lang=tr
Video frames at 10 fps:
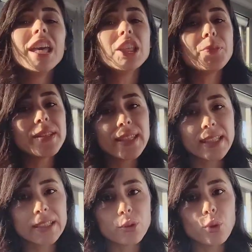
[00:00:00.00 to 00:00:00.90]
Hiçbir
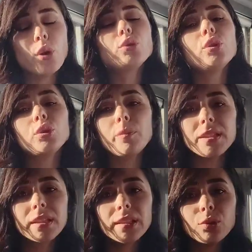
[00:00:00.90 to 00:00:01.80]
sıkıntı yok. Doktor bir
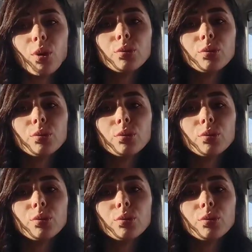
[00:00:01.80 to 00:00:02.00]
sıkıntı